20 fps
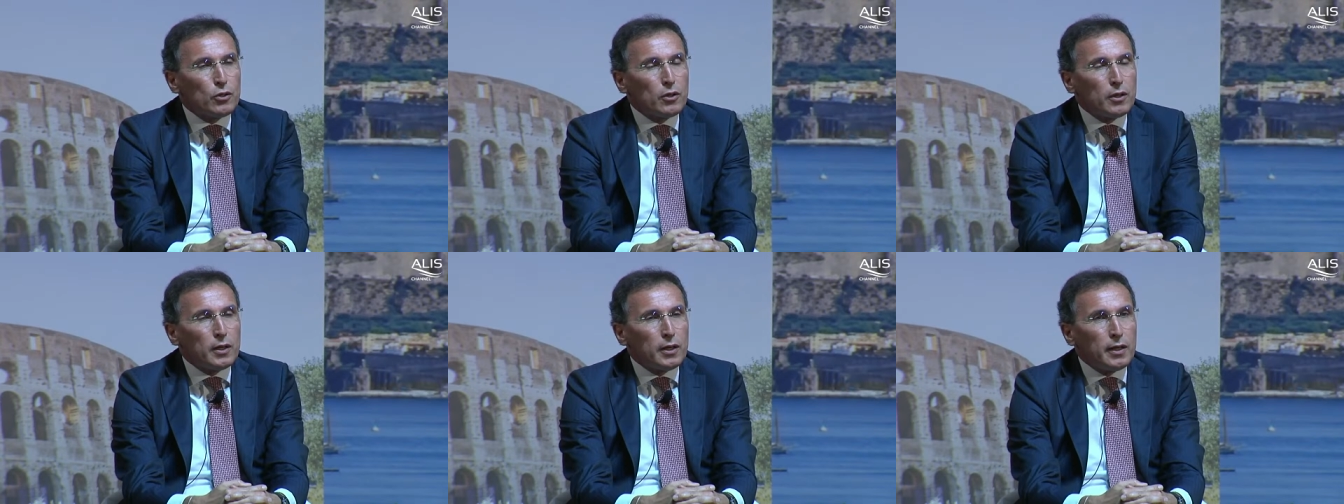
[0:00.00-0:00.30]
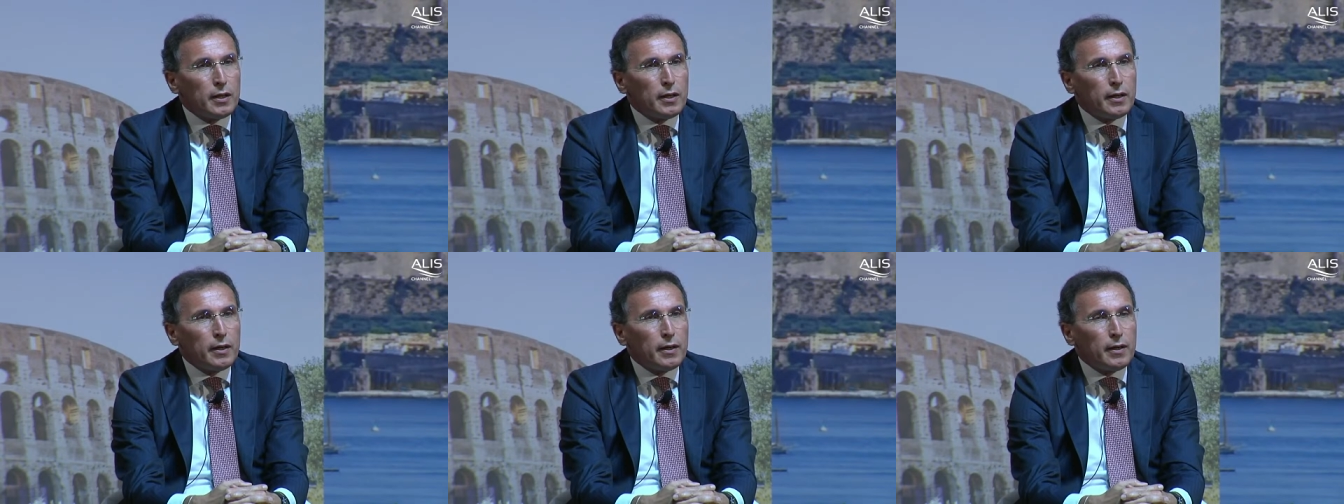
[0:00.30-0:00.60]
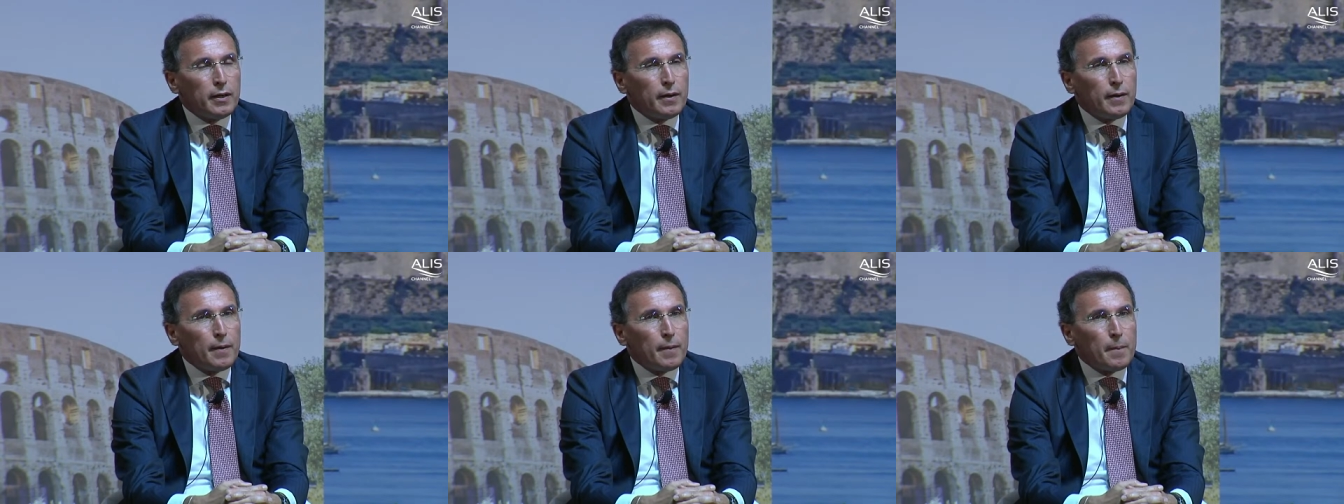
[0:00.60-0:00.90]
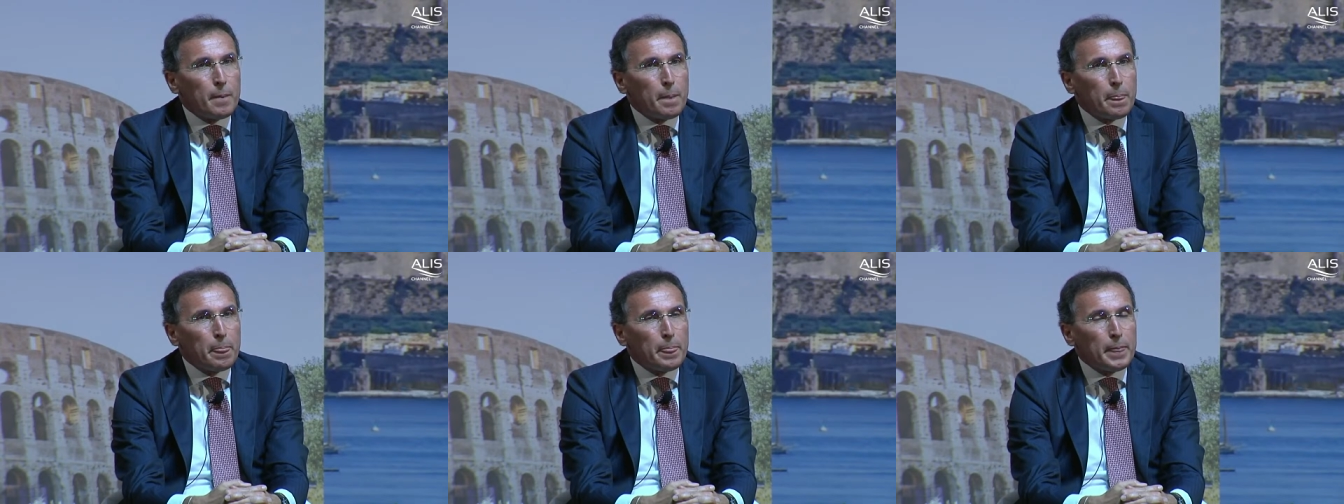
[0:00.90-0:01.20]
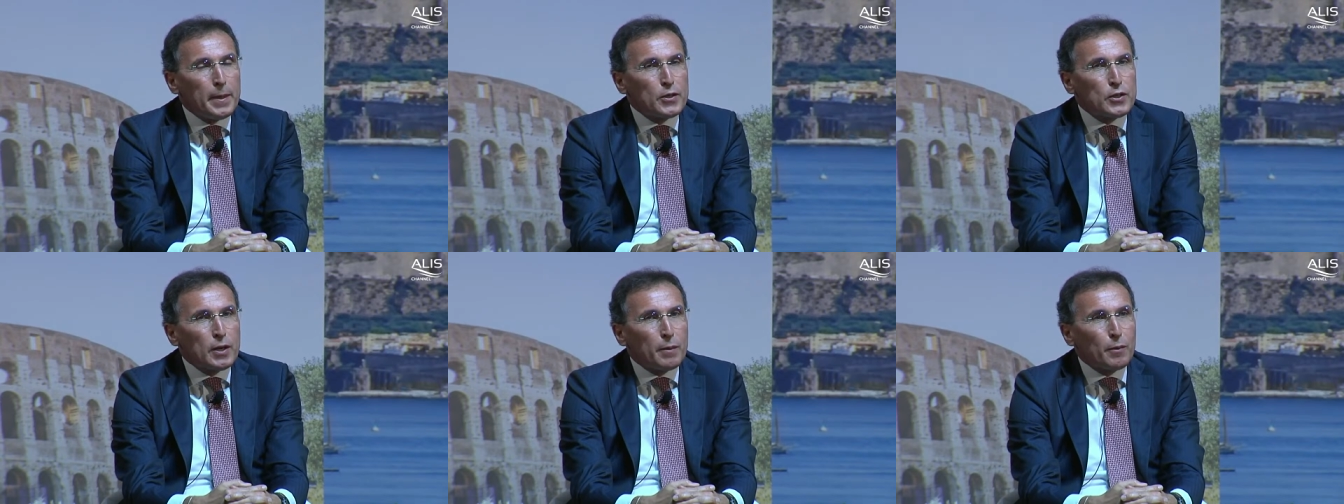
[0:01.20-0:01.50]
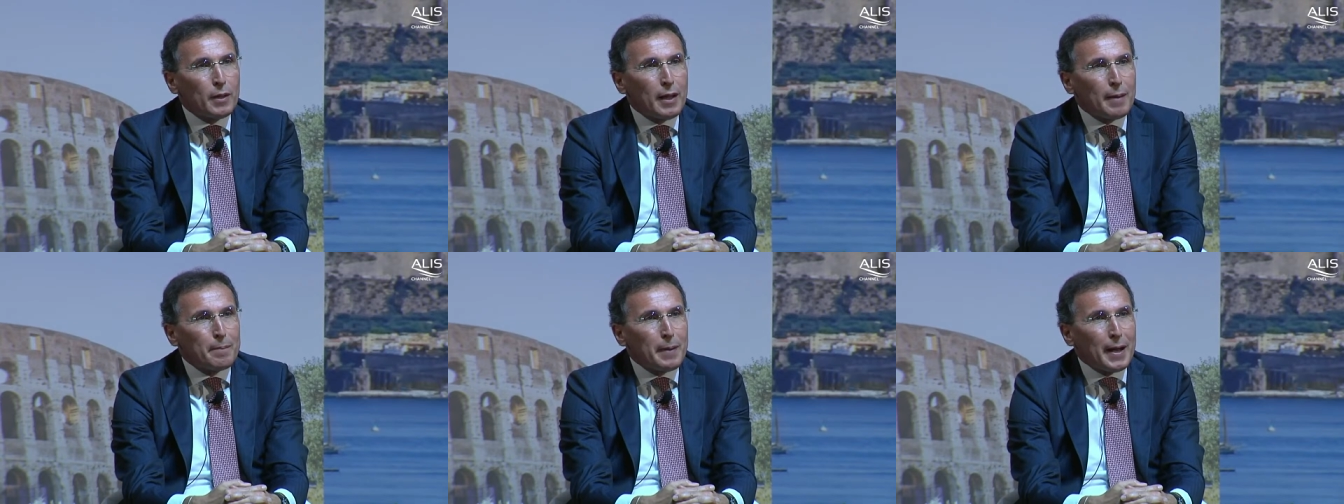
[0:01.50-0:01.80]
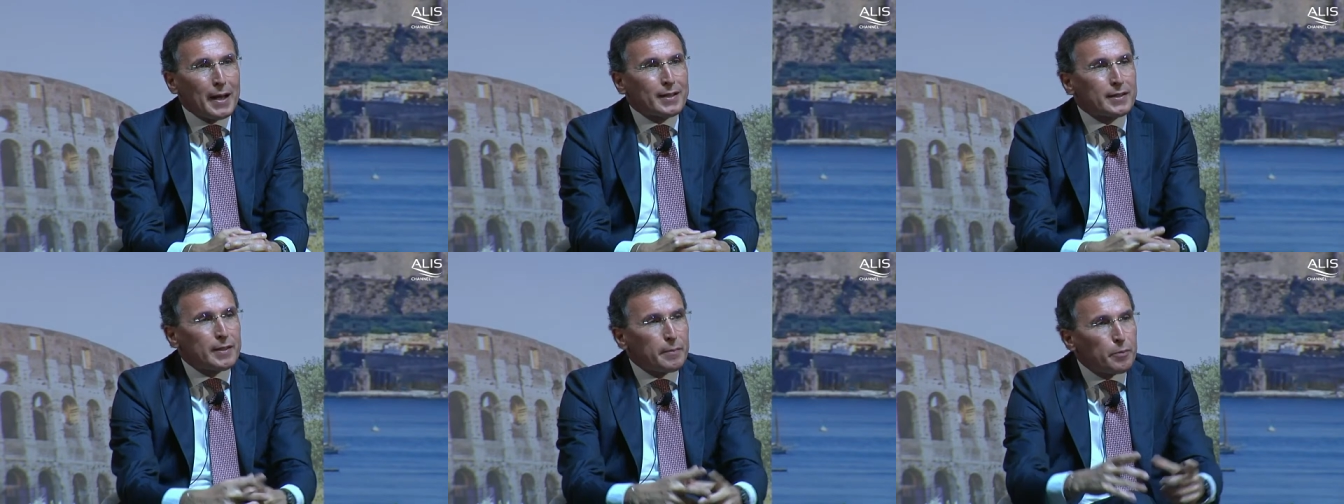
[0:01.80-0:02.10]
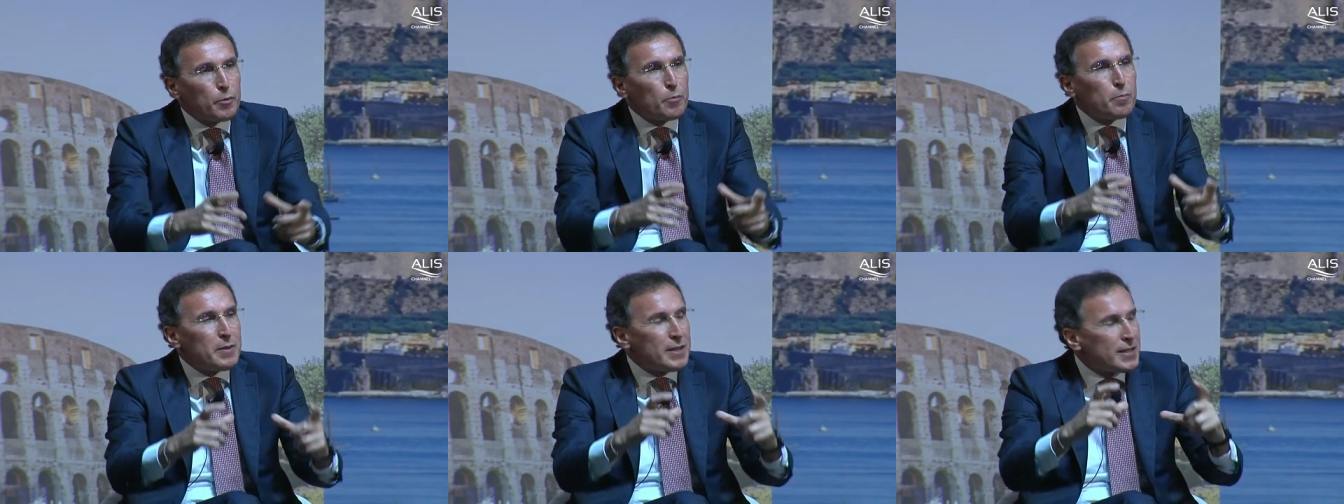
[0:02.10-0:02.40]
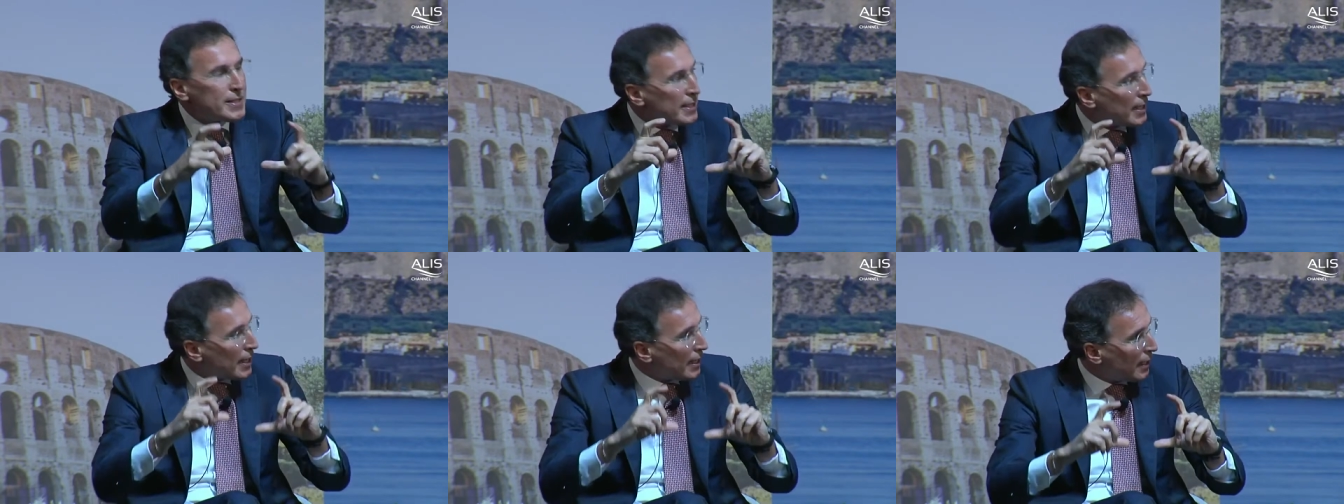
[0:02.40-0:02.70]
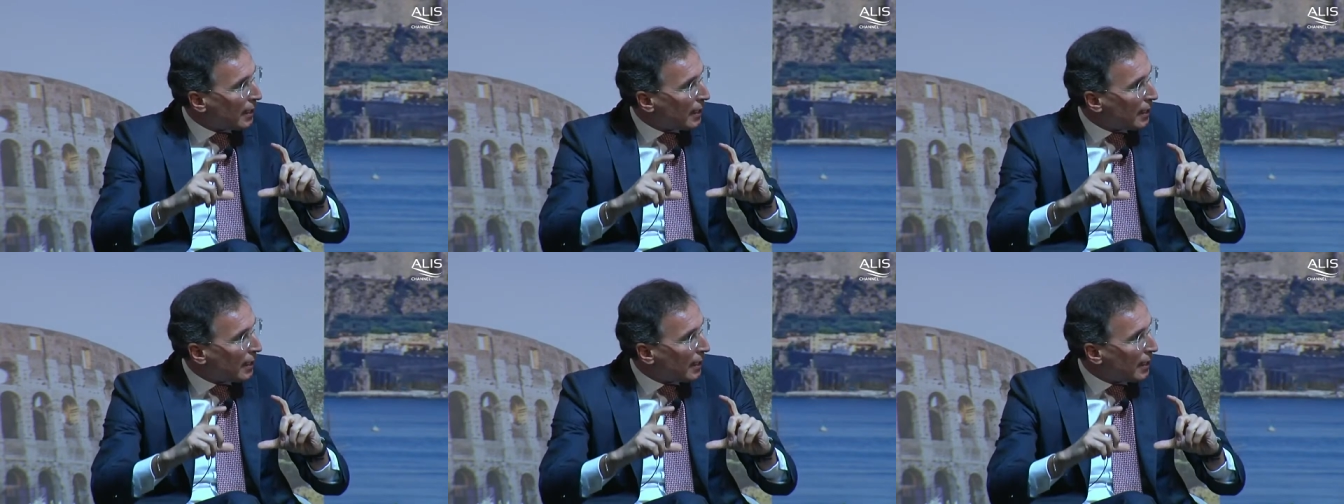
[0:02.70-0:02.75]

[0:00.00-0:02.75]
eh, diciamo, la parte più misera della